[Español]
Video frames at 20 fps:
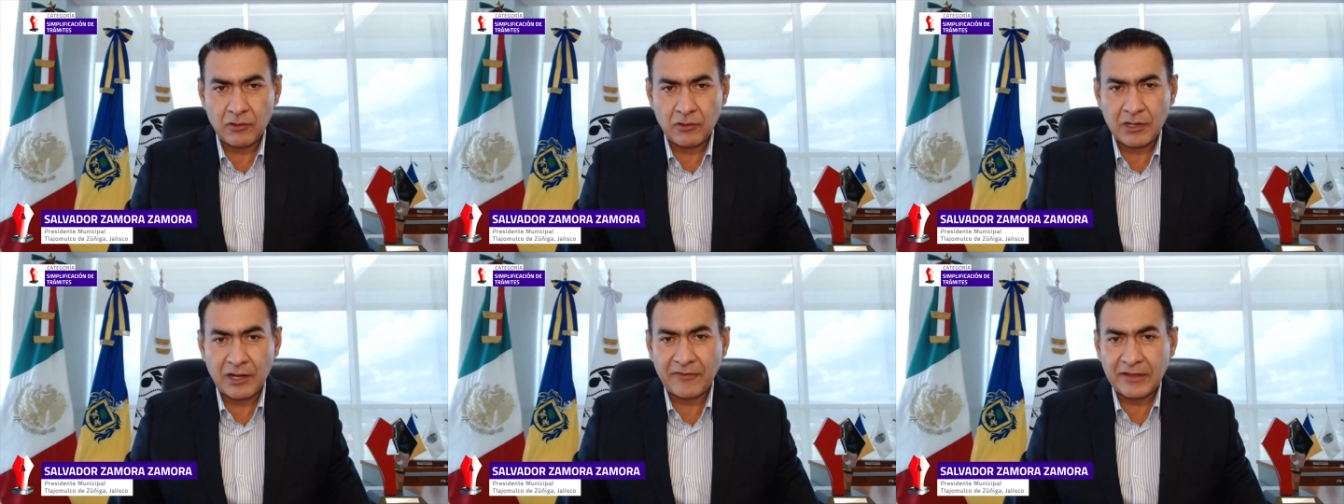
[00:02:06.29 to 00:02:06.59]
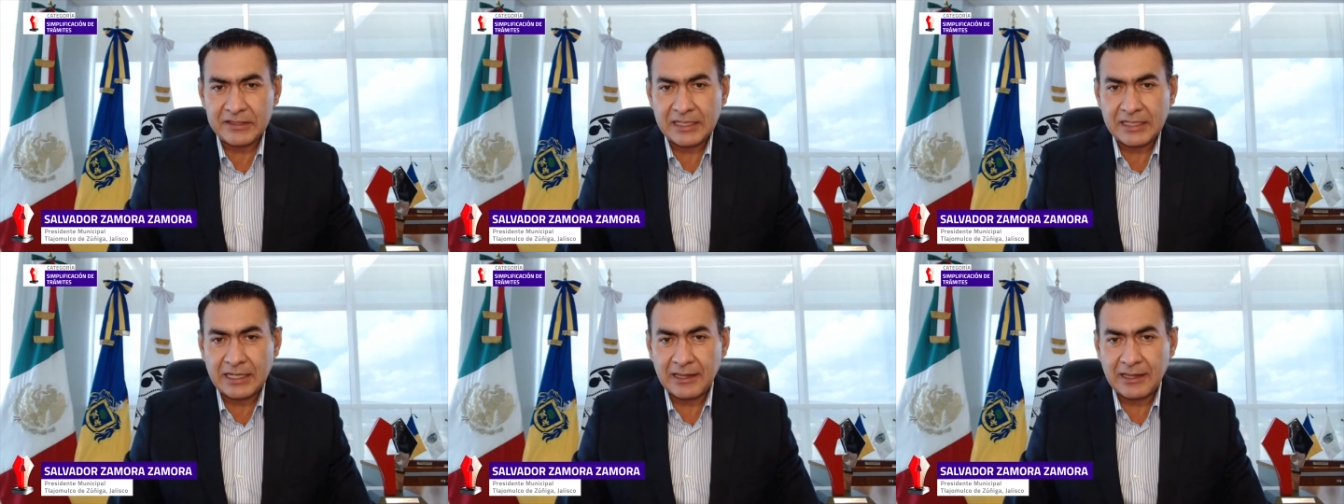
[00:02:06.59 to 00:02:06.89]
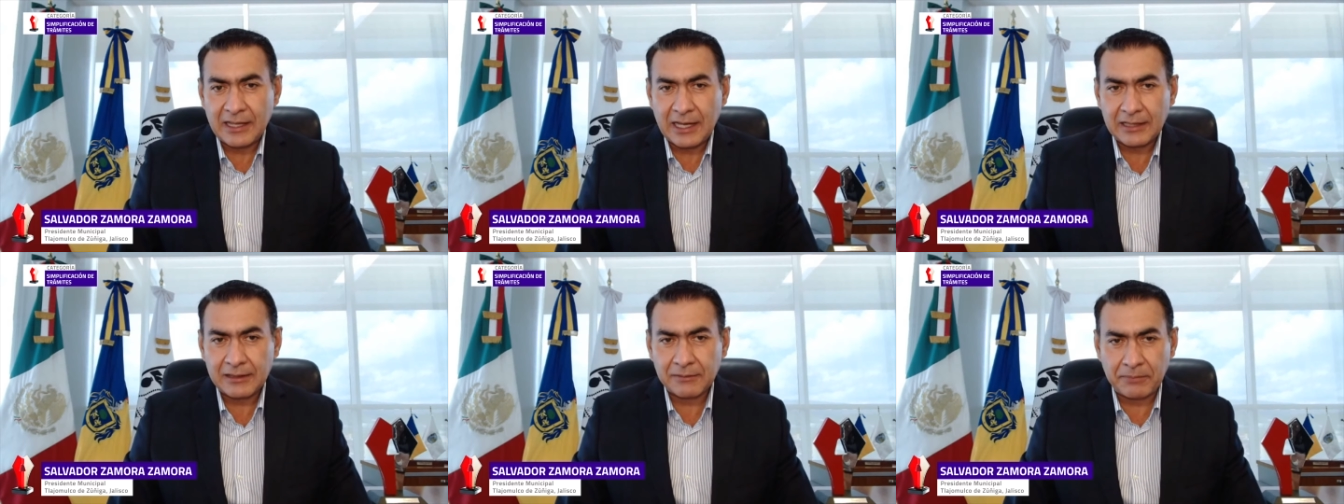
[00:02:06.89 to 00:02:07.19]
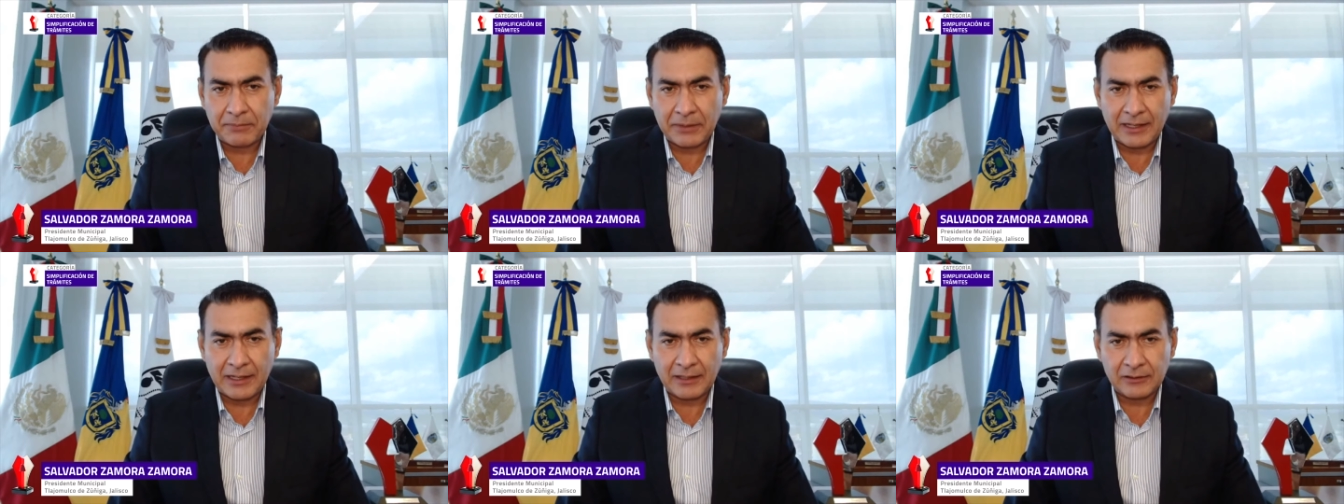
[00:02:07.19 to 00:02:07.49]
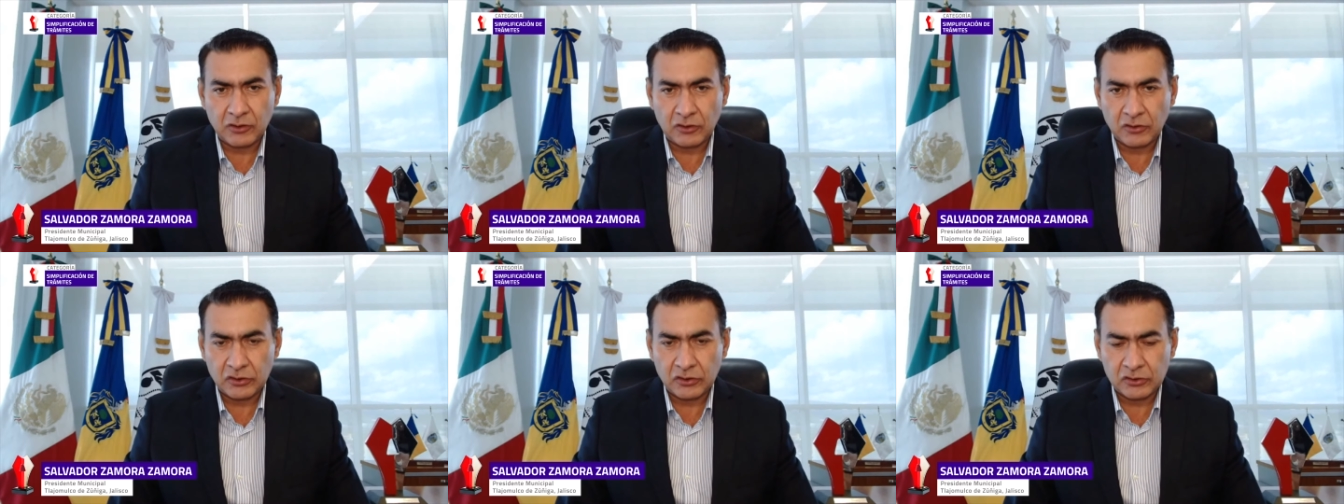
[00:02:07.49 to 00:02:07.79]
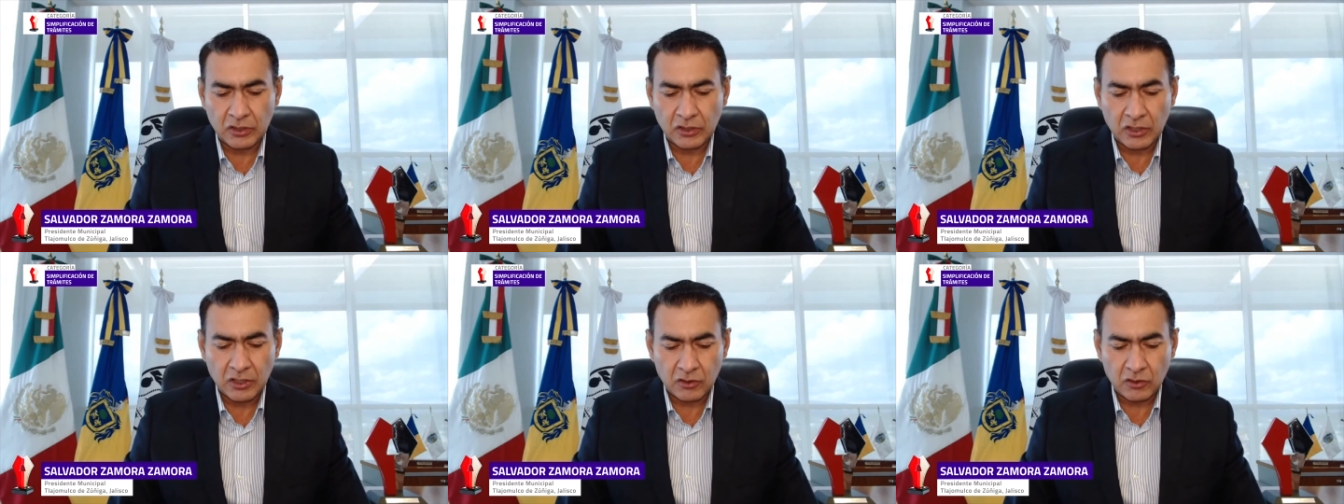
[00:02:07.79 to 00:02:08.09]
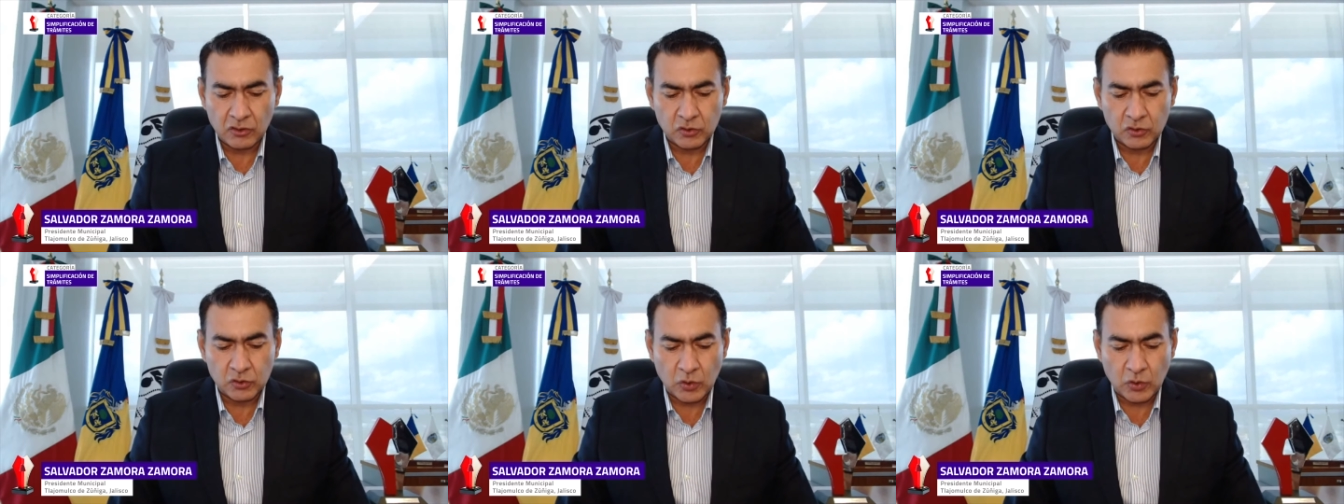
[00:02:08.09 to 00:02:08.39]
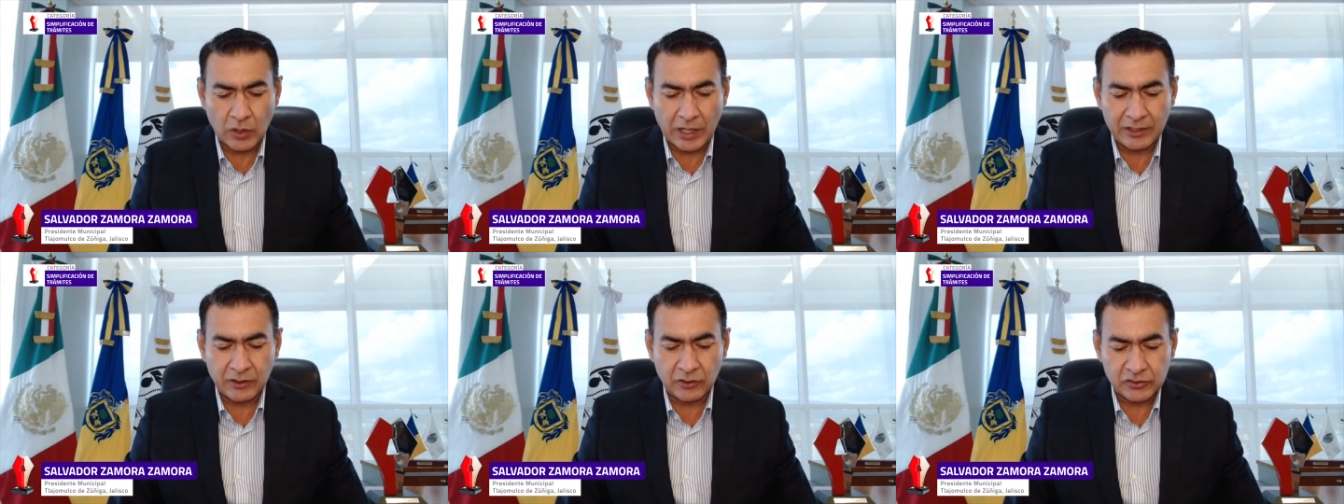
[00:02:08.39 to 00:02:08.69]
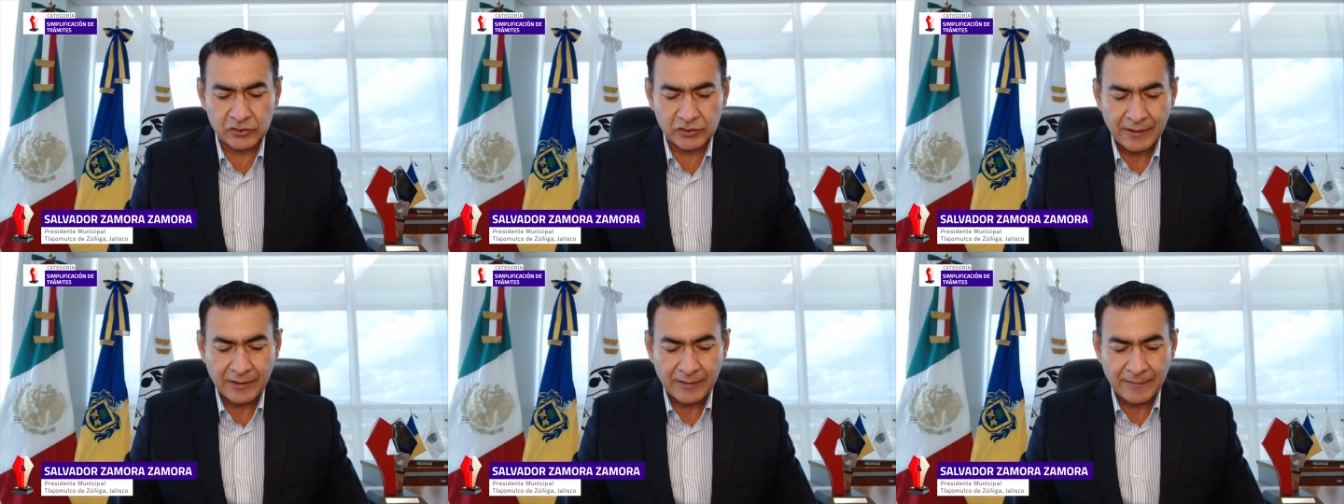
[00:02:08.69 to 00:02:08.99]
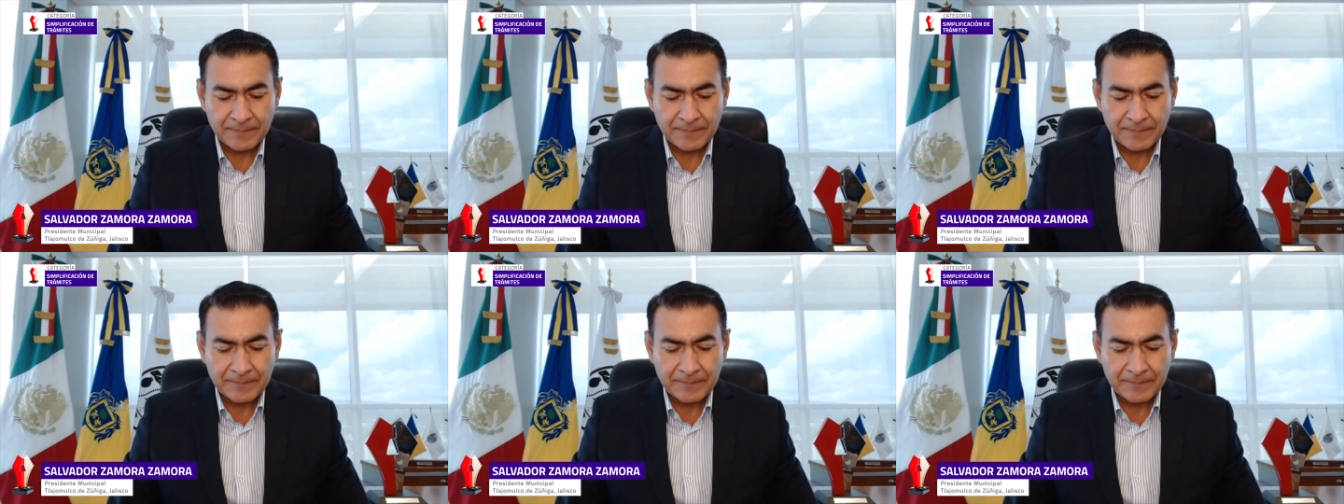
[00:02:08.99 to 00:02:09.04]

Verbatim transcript: una facilidad para todos los usuarios.